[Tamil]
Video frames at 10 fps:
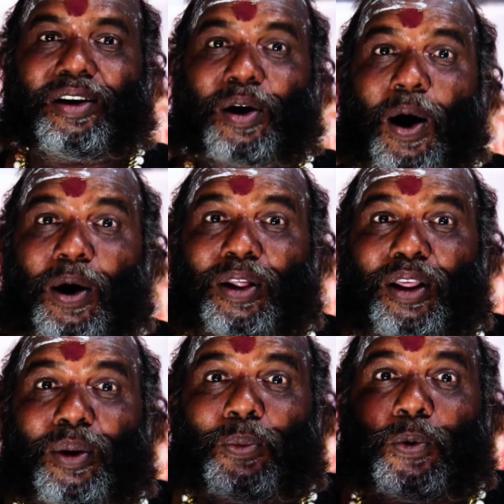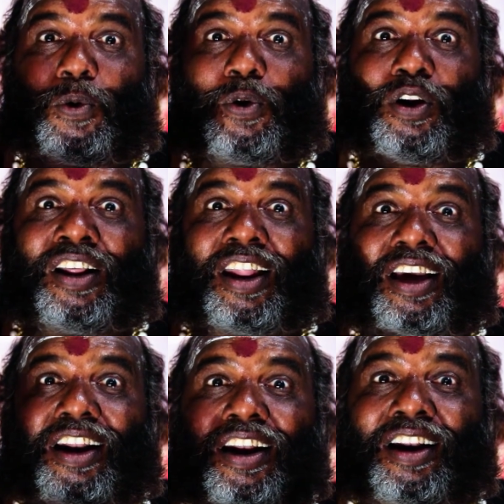காதலின் மூன்று
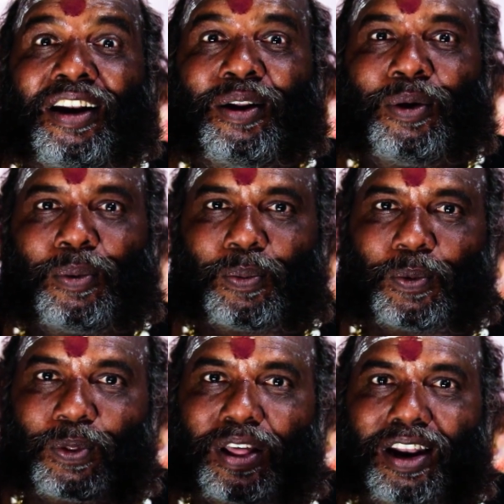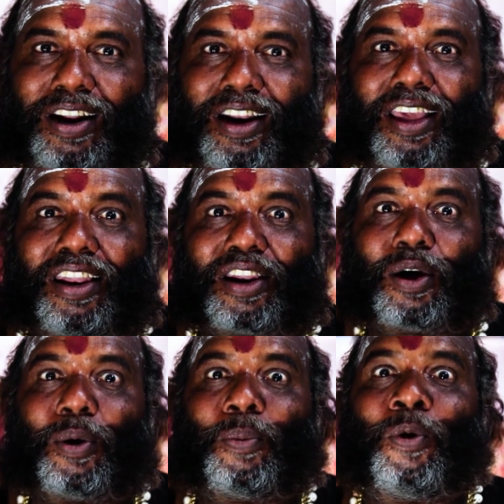நிலைகள் முதல் நிலை
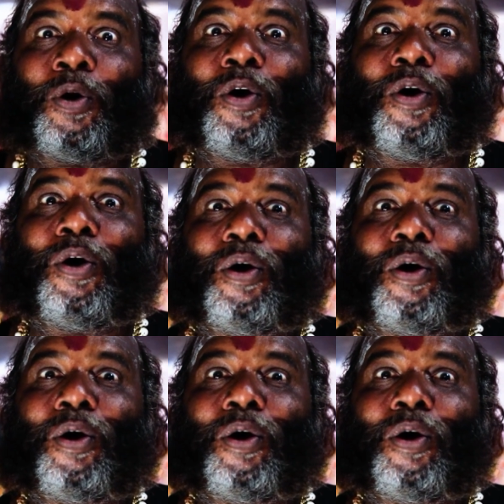ரெமோ